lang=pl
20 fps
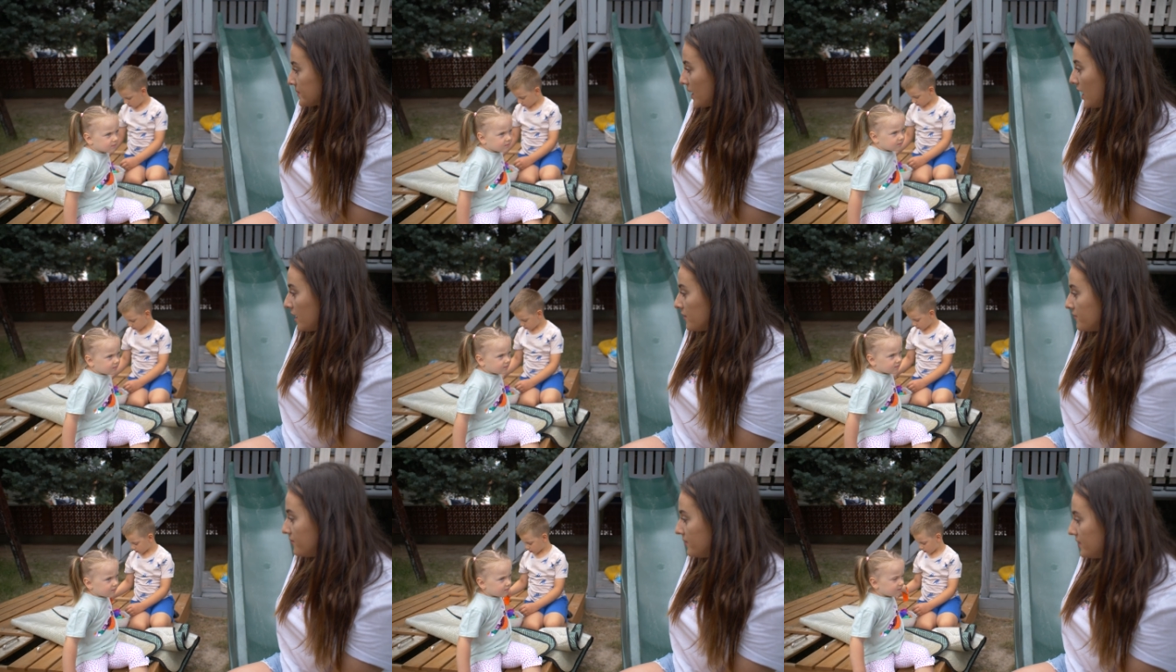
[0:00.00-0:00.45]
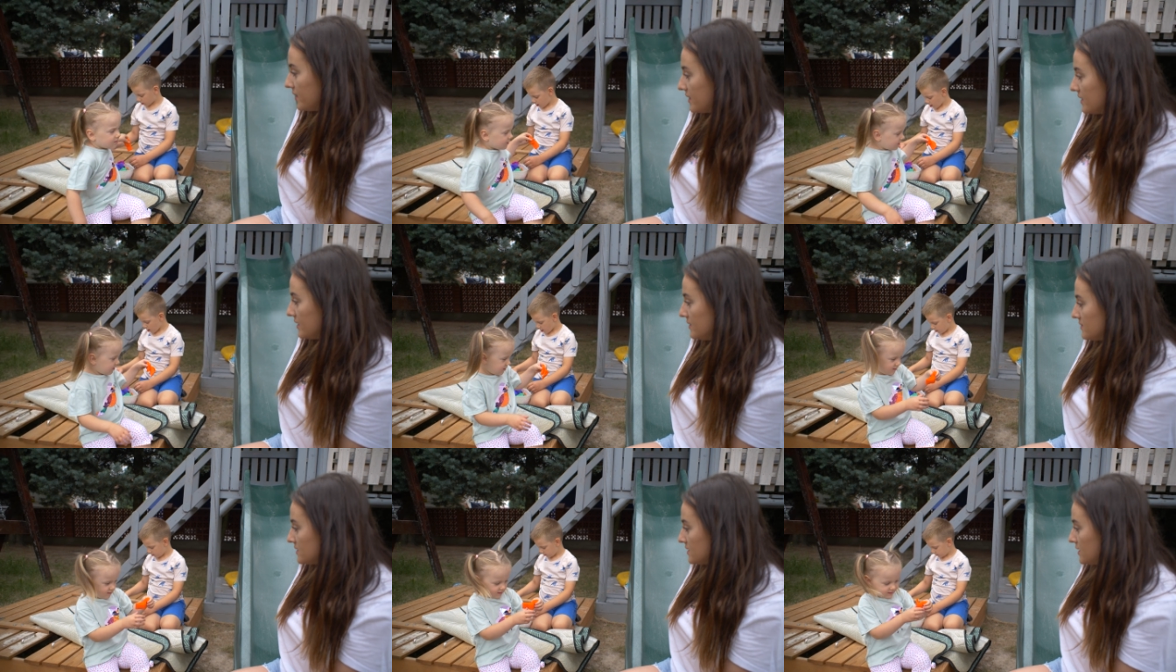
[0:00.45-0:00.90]
a Wy
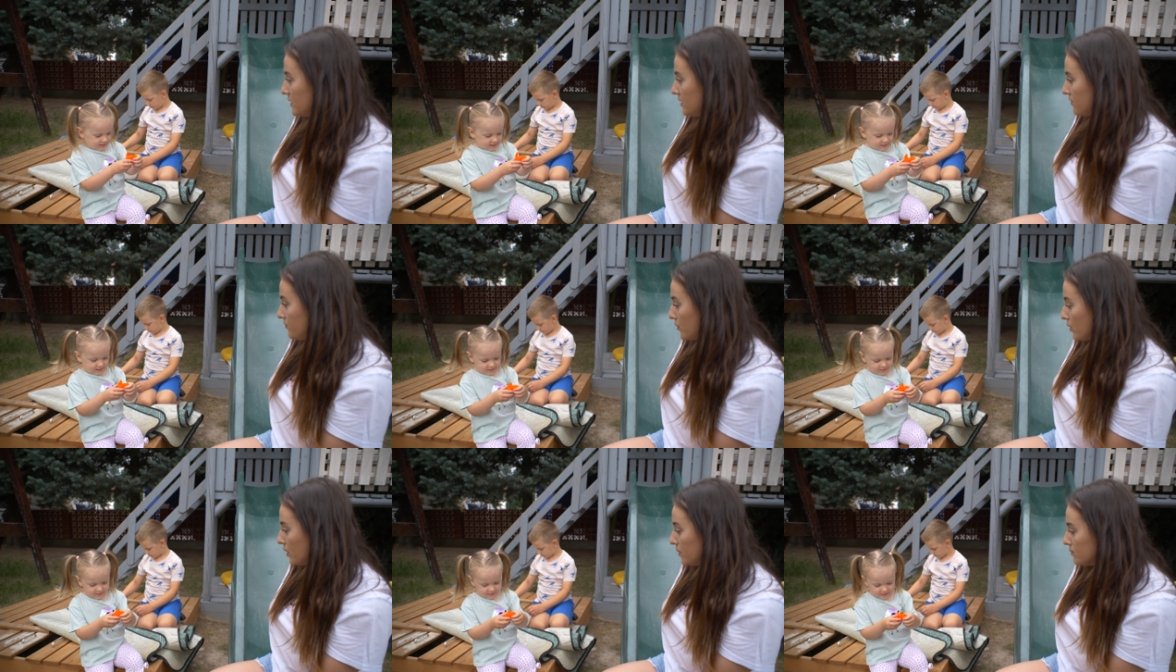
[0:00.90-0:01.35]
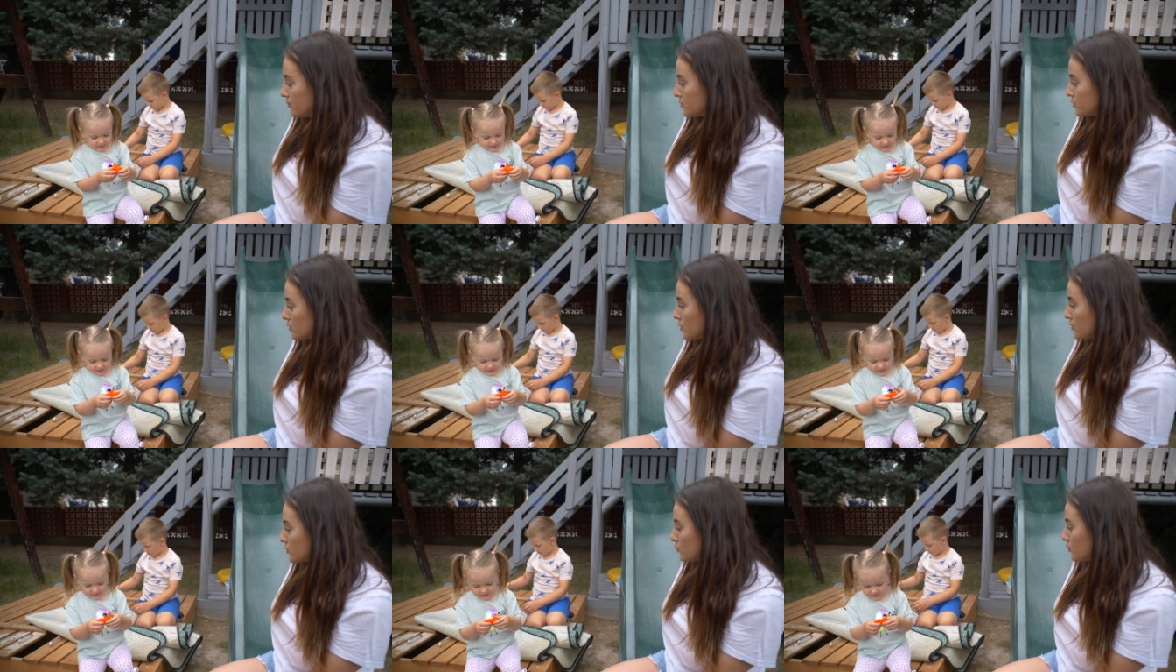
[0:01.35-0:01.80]
z Libią
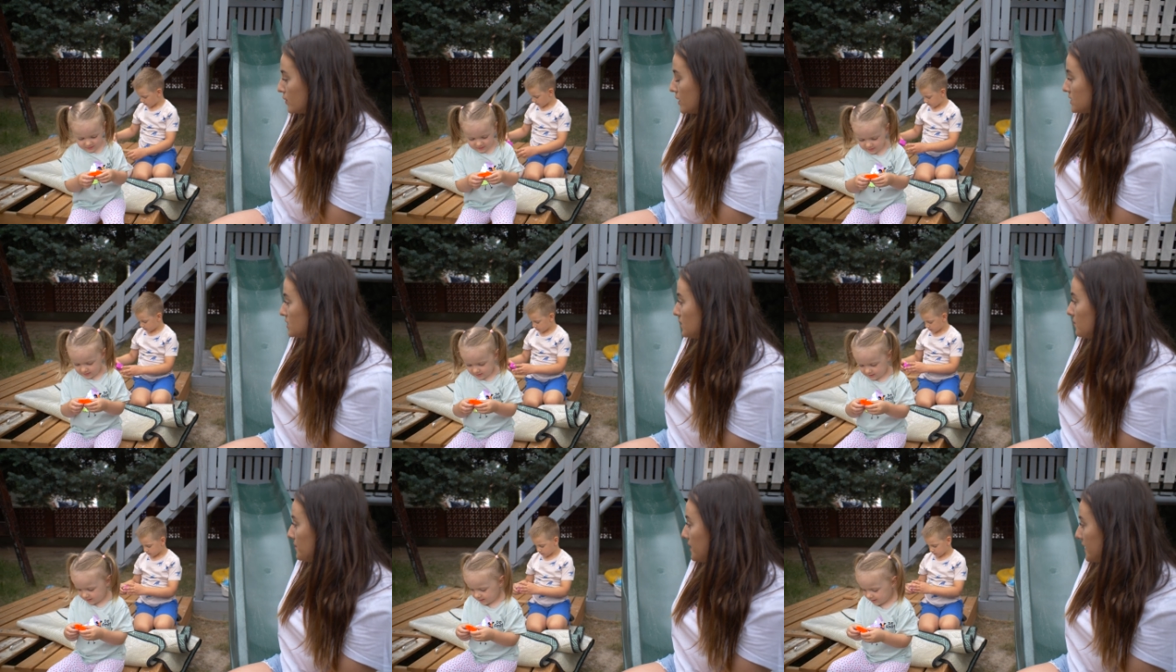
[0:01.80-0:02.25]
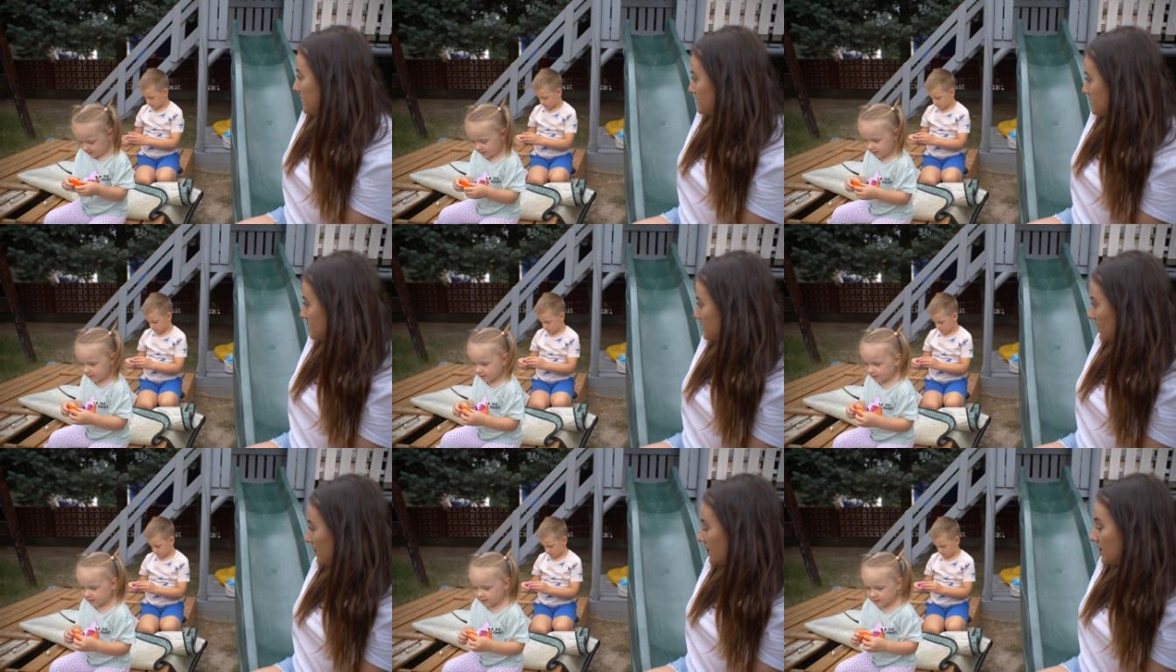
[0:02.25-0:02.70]
przygotujecie
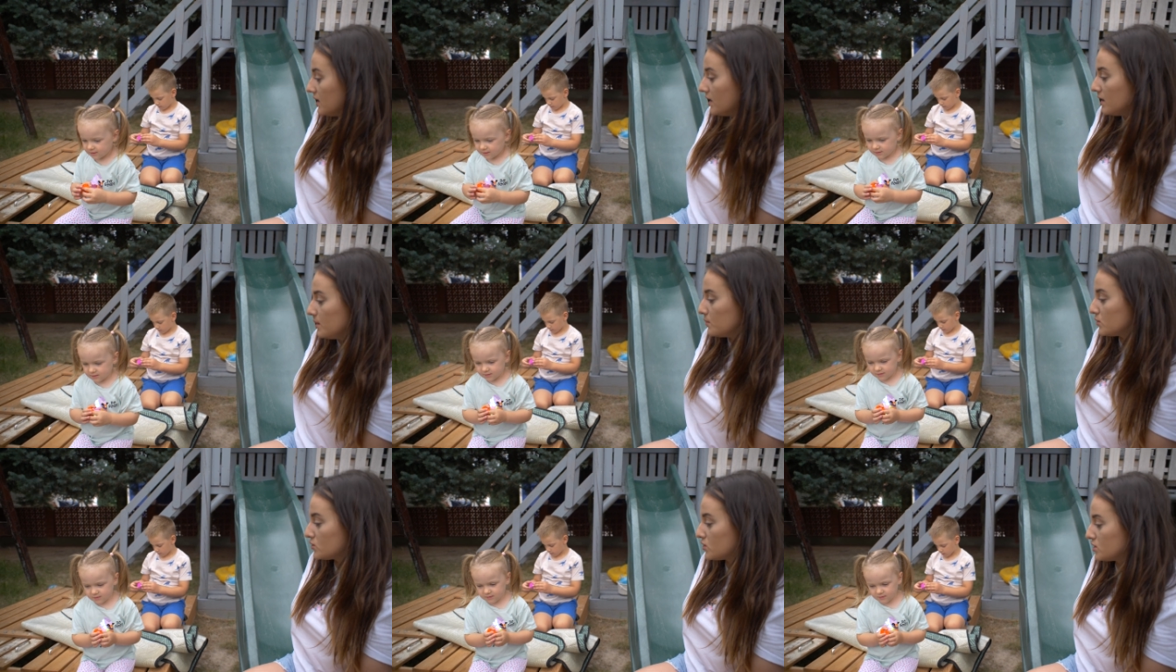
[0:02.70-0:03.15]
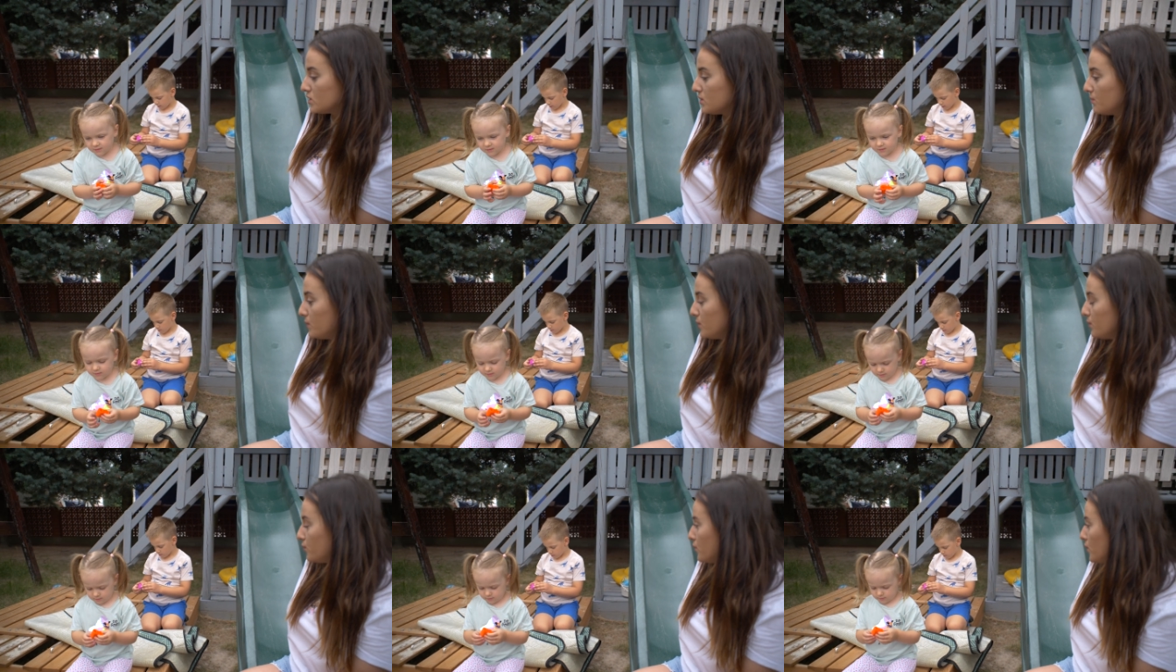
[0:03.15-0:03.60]
miejsce. Możecie
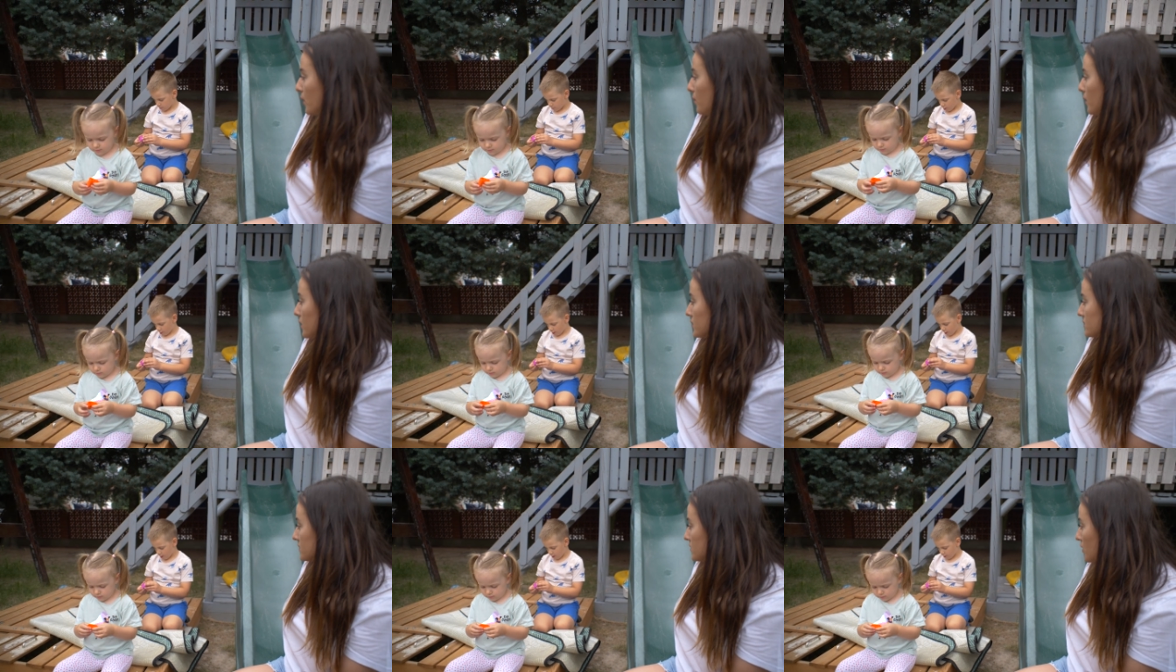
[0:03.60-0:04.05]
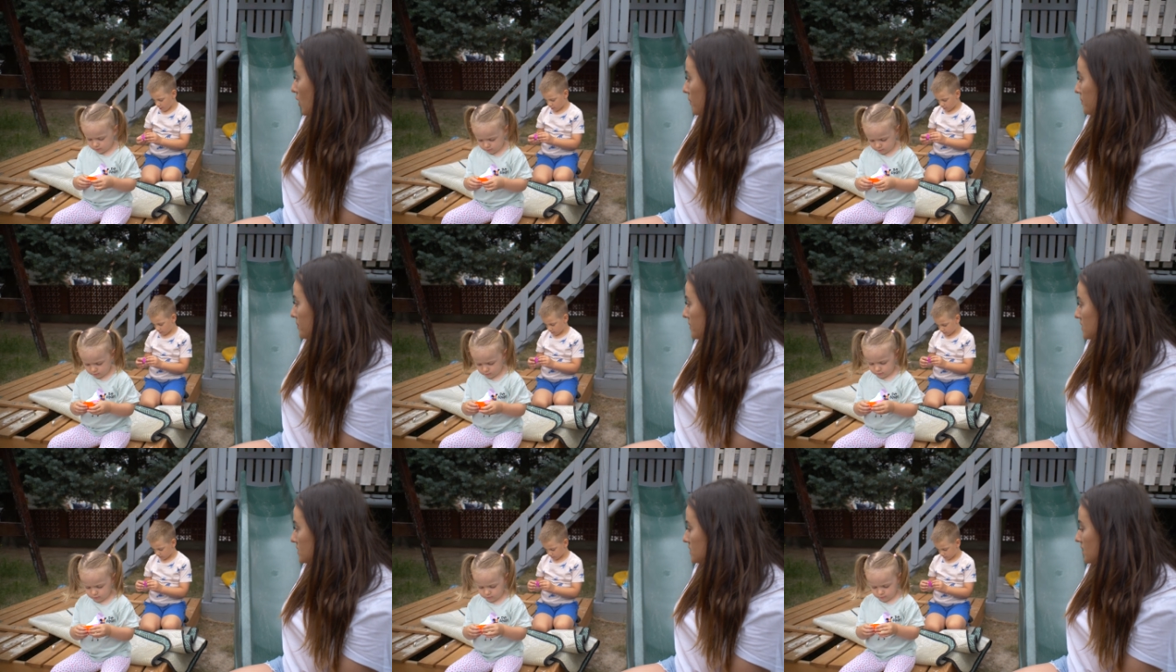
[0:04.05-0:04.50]
bibułą
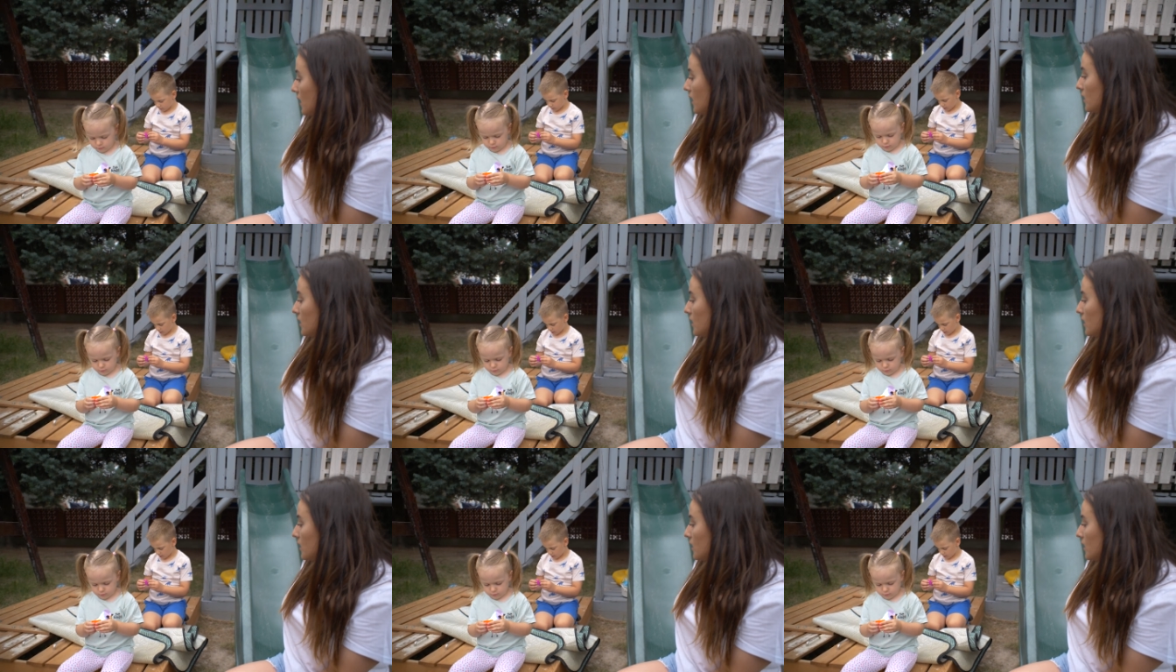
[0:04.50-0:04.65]
ozdobić,